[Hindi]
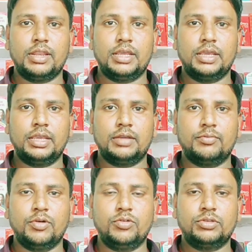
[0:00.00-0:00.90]
वाले हैं
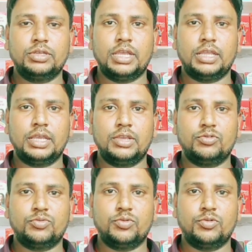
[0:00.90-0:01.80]
एक बहुत ही ज़्यादा
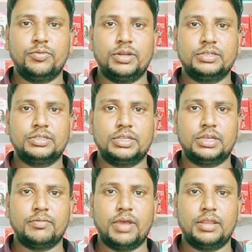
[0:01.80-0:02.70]
यूजफुल मेडिसिन
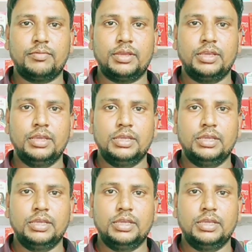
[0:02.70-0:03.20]
के बारे में